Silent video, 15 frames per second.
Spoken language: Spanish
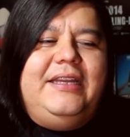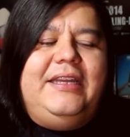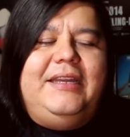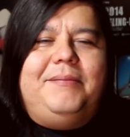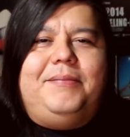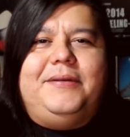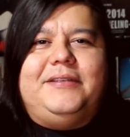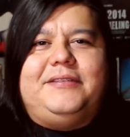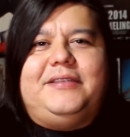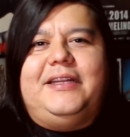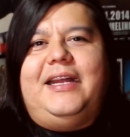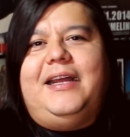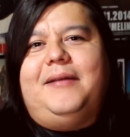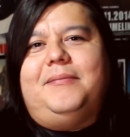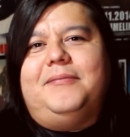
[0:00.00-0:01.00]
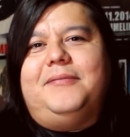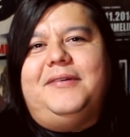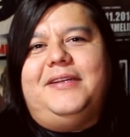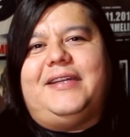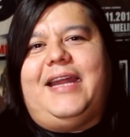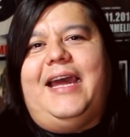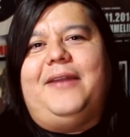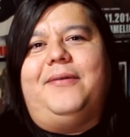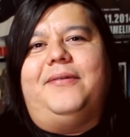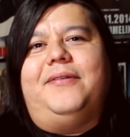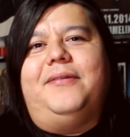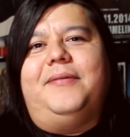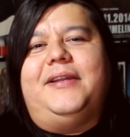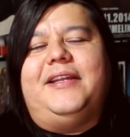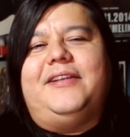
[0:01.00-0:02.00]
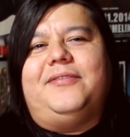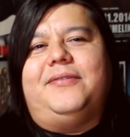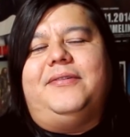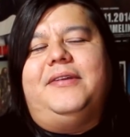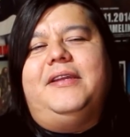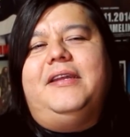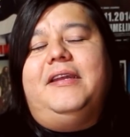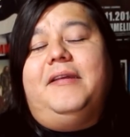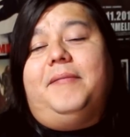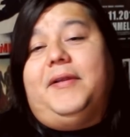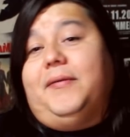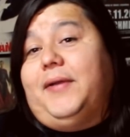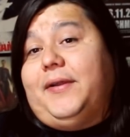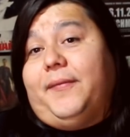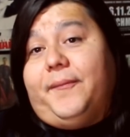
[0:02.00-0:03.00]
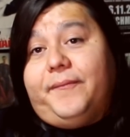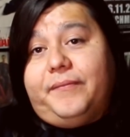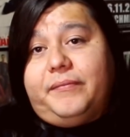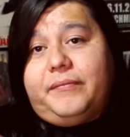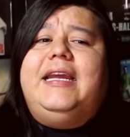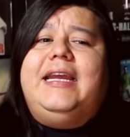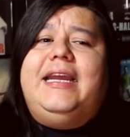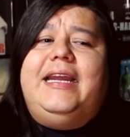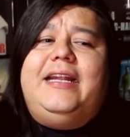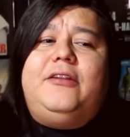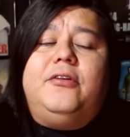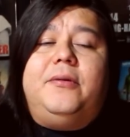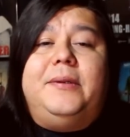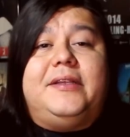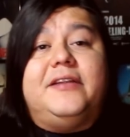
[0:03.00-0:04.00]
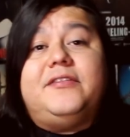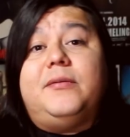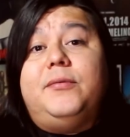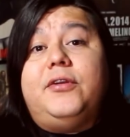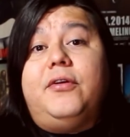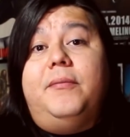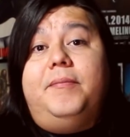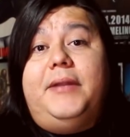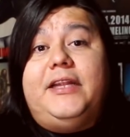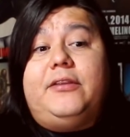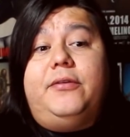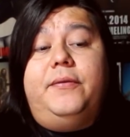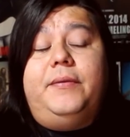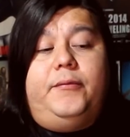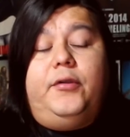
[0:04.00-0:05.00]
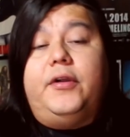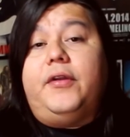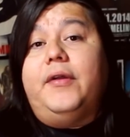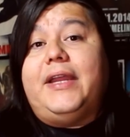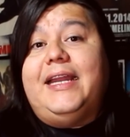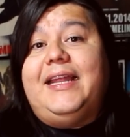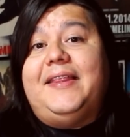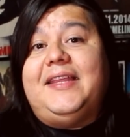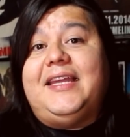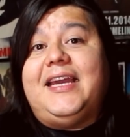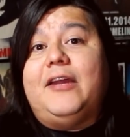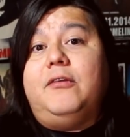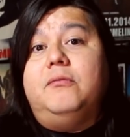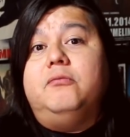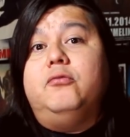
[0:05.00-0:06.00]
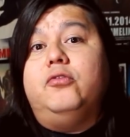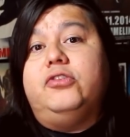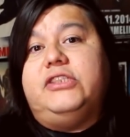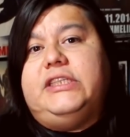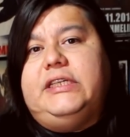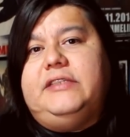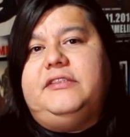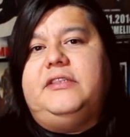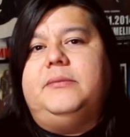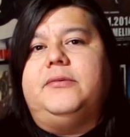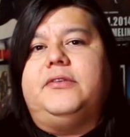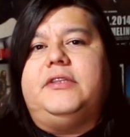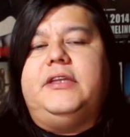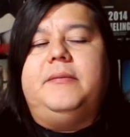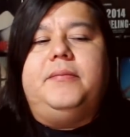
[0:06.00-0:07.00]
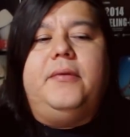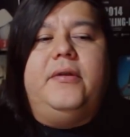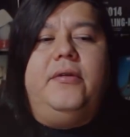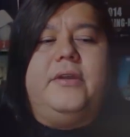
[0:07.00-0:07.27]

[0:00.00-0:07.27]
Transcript: Y pues era muy raro, ¿no? Ver eso. Pero bueno, el documental está muy completo. Yo creo que le dedicaron muchísimo tiempo a